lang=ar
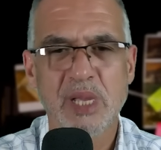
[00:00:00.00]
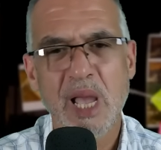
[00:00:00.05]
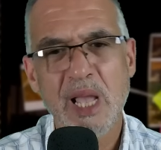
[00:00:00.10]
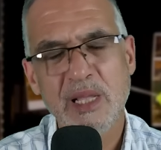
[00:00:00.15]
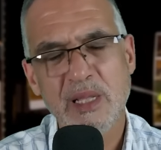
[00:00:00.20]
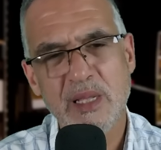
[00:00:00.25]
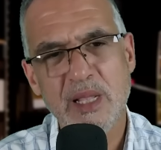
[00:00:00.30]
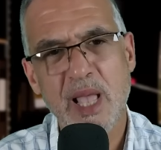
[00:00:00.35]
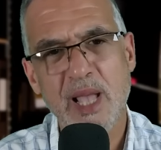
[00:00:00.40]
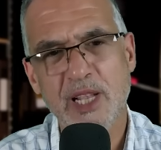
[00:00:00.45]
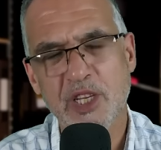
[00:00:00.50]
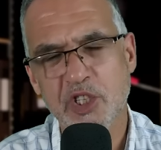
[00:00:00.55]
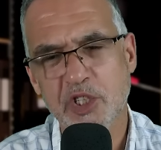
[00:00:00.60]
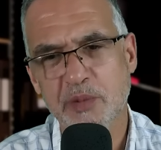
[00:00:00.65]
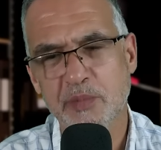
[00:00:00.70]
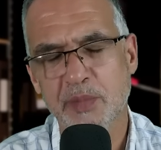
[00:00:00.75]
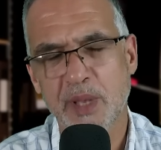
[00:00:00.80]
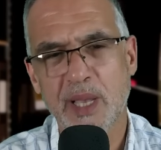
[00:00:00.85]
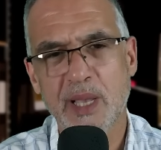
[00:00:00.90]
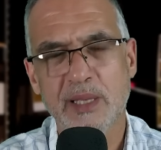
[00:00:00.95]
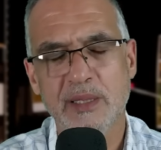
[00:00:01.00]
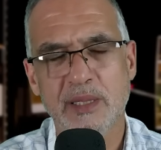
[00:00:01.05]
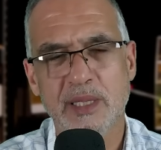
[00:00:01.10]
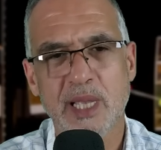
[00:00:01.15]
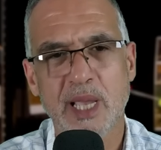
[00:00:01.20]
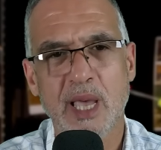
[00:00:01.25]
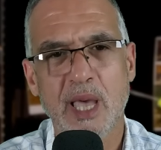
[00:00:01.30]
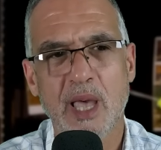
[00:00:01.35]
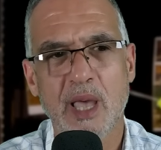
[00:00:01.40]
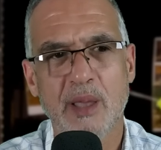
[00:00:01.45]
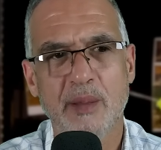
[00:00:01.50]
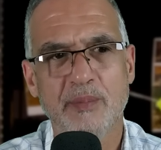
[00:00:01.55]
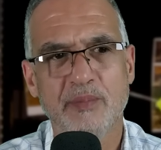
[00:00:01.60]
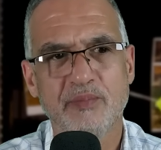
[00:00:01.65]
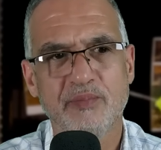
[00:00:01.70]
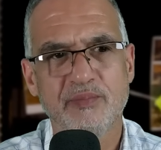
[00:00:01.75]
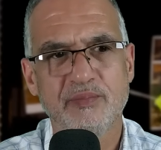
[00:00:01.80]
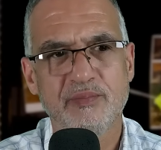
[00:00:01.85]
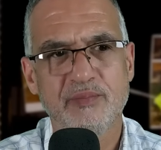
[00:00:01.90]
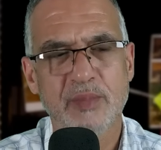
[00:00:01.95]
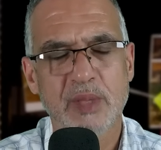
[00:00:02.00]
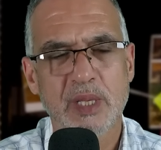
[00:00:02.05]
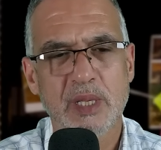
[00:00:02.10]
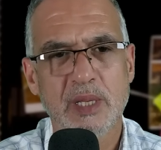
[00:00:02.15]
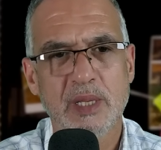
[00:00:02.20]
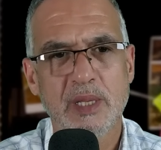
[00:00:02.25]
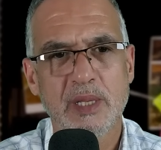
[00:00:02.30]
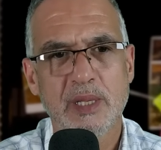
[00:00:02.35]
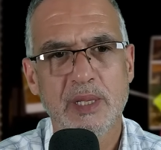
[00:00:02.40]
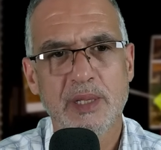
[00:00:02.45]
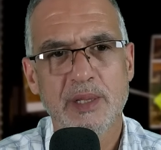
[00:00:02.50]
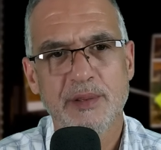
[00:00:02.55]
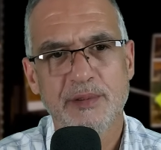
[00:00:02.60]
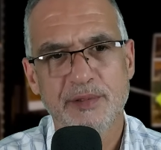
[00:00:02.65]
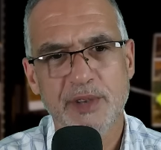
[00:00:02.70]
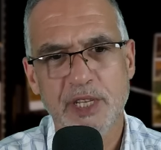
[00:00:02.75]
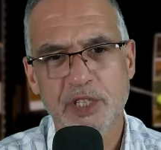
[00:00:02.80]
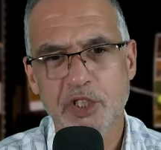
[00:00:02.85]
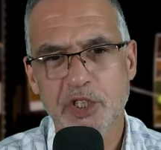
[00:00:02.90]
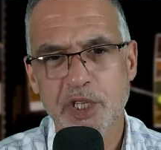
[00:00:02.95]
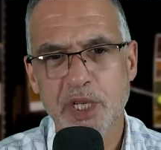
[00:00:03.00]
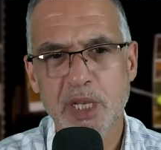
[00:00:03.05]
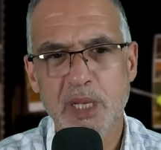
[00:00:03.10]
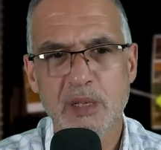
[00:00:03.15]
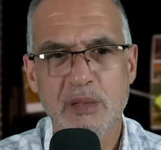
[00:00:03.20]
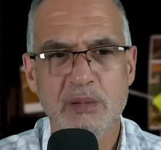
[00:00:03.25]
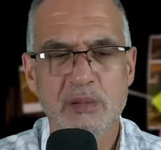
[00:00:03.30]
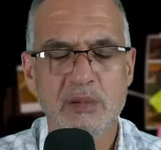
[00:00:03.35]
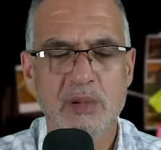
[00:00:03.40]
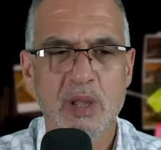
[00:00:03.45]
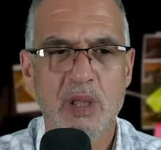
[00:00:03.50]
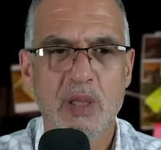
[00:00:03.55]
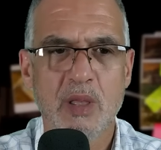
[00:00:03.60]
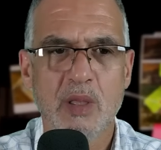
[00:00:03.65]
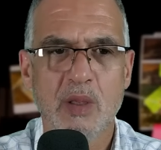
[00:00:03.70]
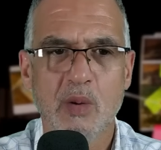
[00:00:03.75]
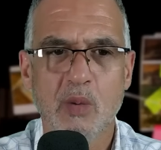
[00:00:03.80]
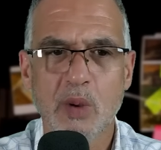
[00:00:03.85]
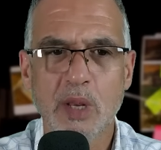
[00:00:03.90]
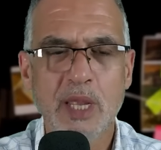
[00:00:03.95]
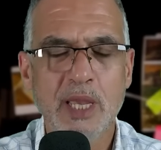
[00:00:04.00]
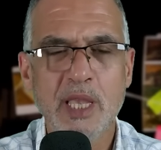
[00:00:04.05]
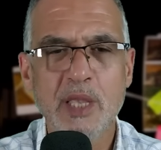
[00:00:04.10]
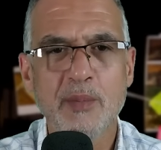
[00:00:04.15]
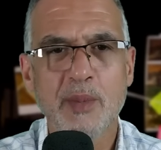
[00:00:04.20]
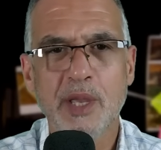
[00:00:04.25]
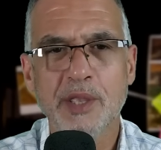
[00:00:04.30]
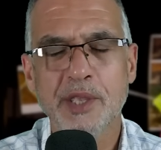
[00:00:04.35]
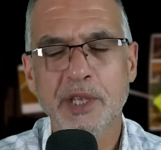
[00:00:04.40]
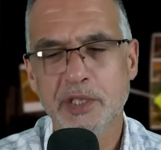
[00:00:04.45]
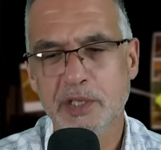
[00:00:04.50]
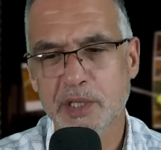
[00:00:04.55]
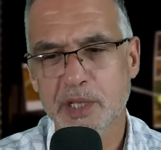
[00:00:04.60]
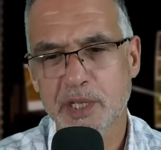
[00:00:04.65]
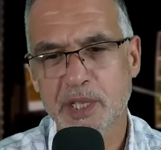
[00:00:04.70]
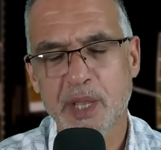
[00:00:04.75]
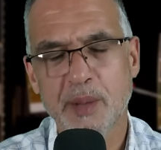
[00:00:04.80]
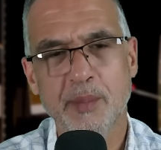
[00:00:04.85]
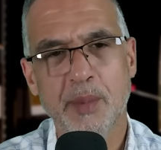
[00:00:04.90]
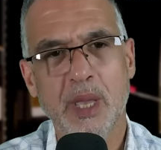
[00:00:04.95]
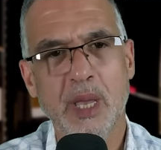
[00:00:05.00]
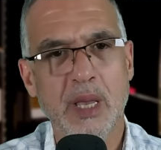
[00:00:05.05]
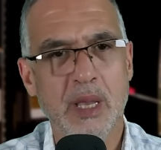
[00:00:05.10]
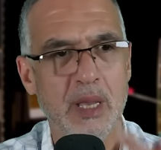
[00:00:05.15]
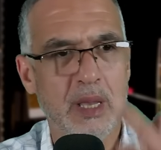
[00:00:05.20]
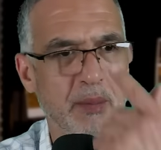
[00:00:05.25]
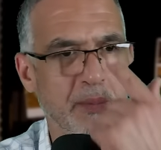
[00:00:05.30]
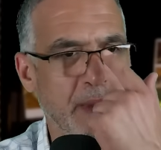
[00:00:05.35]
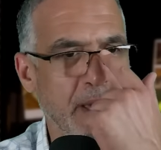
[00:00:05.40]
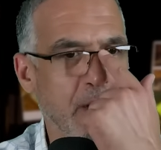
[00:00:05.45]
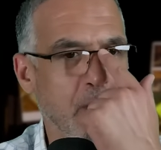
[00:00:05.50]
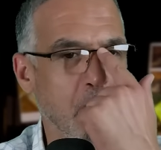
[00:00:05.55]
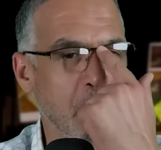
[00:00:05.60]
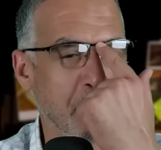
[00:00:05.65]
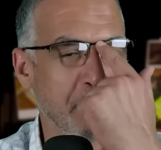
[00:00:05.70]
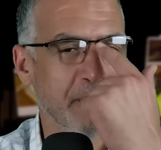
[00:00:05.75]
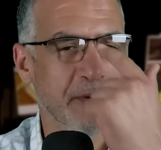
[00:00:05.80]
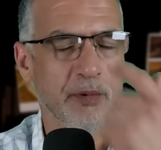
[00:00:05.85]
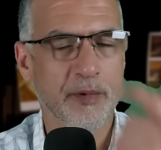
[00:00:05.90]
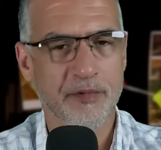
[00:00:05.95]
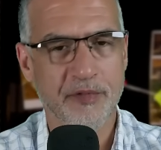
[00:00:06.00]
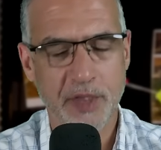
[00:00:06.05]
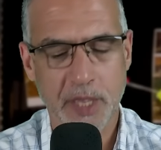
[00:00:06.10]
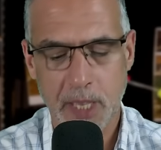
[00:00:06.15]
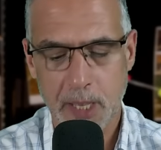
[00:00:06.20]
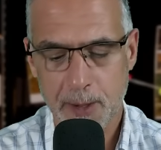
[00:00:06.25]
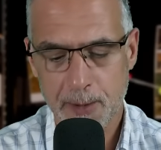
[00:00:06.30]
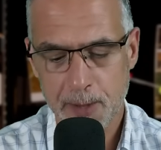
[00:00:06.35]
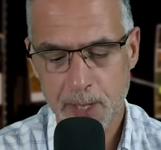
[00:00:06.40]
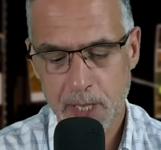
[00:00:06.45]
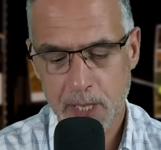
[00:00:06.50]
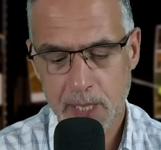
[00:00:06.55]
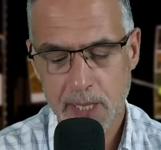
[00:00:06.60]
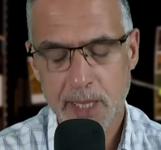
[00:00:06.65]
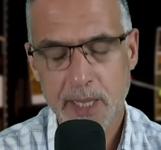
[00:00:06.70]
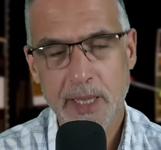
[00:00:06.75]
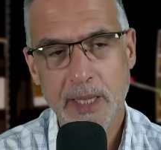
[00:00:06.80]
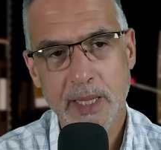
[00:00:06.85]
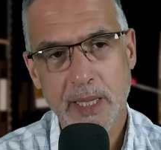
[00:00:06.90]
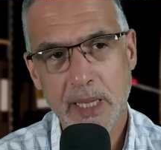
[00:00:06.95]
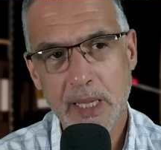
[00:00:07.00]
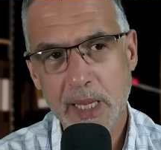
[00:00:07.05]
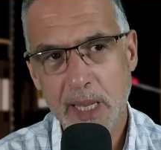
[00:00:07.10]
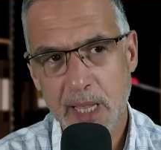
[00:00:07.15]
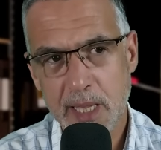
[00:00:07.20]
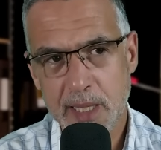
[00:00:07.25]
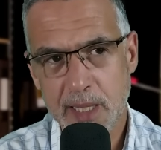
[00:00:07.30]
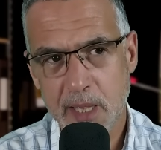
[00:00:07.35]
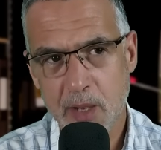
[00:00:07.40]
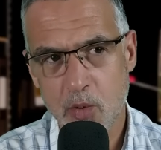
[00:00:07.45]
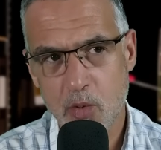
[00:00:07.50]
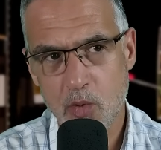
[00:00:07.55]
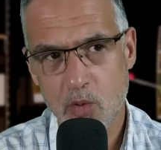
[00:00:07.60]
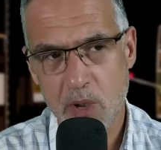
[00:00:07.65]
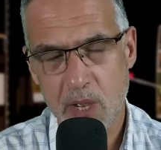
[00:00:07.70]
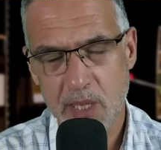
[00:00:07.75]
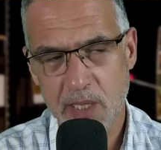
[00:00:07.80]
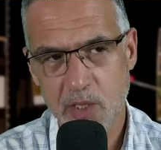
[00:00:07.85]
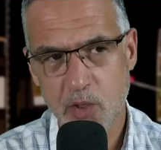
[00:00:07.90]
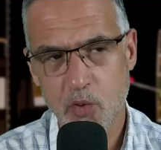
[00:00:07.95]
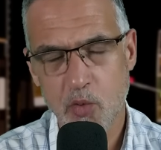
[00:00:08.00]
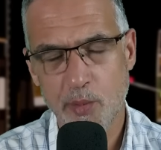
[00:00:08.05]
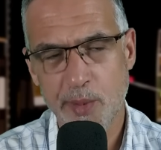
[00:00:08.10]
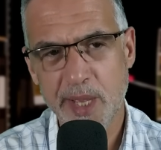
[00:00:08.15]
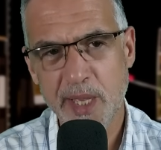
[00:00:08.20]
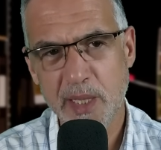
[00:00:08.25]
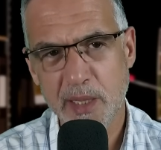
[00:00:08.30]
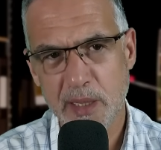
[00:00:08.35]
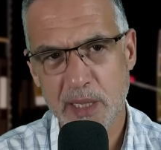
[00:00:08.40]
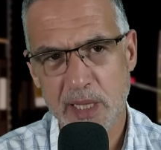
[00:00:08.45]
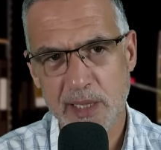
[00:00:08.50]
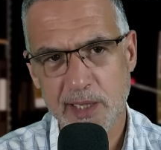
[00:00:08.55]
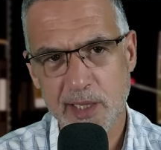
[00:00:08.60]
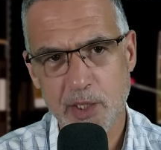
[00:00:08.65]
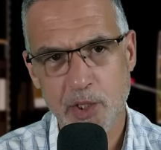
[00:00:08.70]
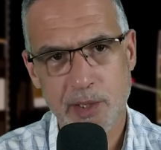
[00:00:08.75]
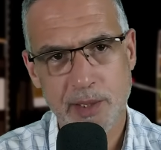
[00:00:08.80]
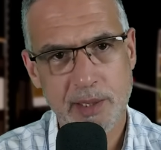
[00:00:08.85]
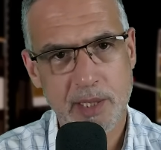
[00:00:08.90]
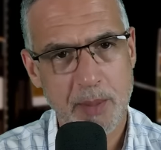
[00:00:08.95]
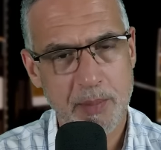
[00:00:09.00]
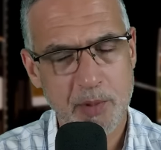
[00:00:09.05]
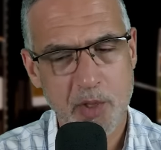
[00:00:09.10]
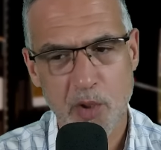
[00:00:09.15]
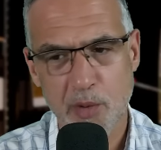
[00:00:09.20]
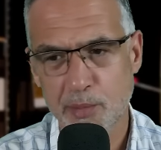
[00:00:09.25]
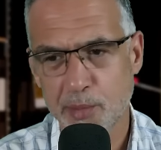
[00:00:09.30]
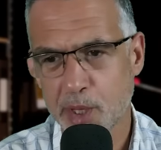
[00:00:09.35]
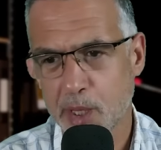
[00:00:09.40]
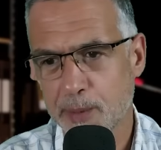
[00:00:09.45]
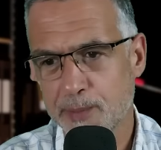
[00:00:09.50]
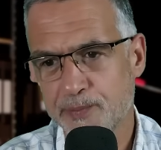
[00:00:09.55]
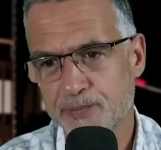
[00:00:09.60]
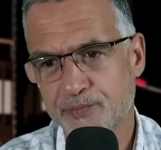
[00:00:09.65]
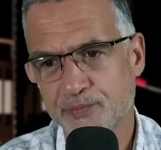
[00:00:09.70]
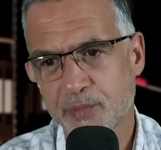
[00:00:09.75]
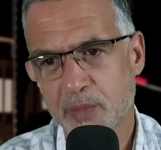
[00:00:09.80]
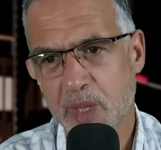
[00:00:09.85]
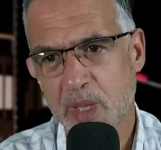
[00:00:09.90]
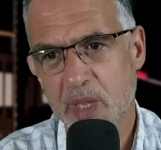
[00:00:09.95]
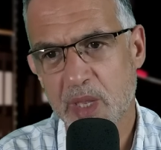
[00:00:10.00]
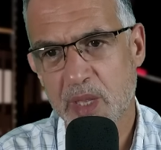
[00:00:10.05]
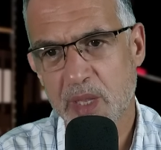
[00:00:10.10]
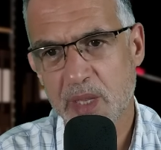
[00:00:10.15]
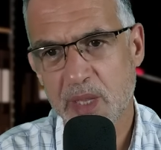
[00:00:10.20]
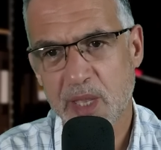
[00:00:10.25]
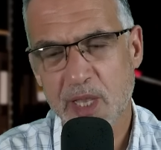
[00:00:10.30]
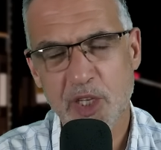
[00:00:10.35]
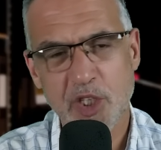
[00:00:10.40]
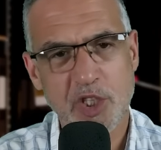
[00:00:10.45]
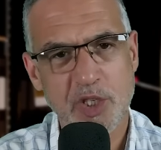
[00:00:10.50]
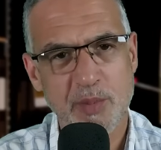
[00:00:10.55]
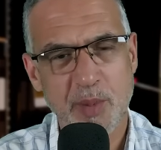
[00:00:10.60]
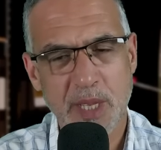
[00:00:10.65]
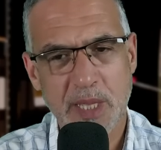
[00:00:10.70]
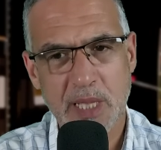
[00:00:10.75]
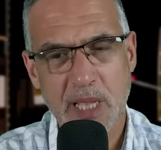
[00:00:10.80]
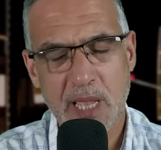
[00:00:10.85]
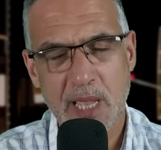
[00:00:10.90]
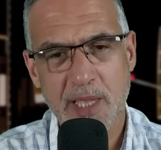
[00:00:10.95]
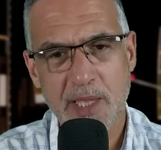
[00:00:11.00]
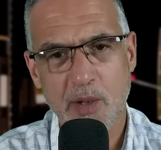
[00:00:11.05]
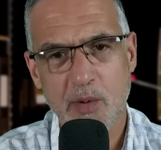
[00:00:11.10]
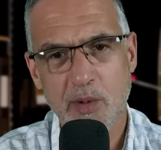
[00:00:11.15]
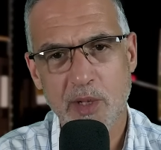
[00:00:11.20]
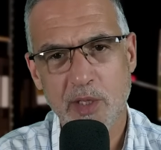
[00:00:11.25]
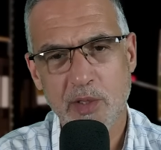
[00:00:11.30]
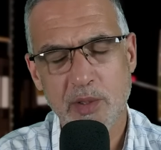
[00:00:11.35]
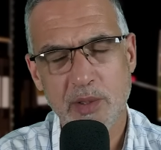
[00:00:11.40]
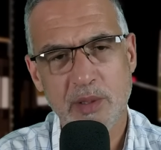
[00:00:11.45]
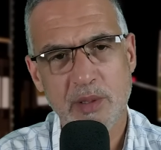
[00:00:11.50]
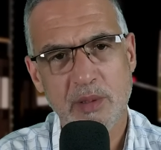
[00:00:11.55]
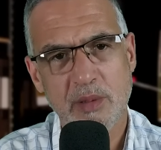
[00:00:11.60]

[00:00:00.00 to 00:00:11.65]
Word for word: نتناقش مع اصدقاء هذا الشيء ولكن ما قدرتش نهضر معاه معكم فيه الا انه هذه يومين 3 سبتمبر خرجت بعض القنوات